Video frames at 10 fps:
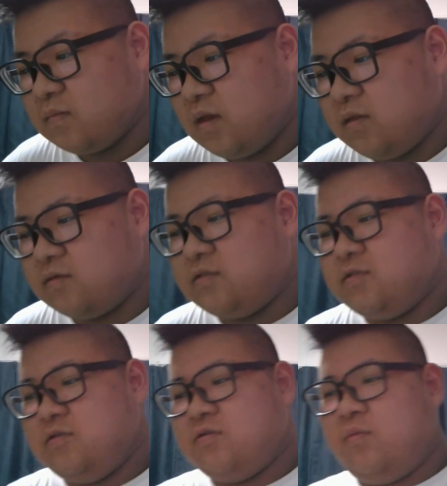
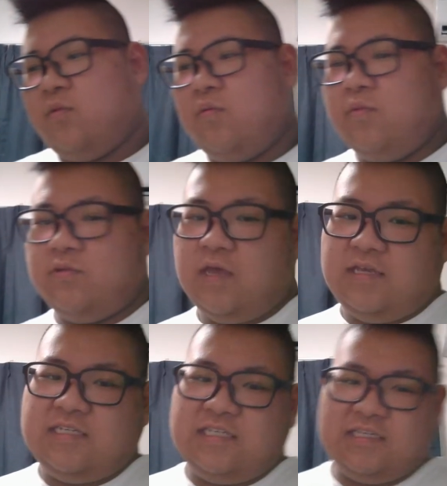夏井とも思んない
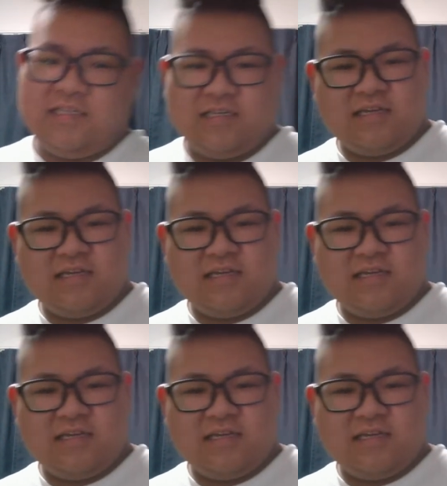し、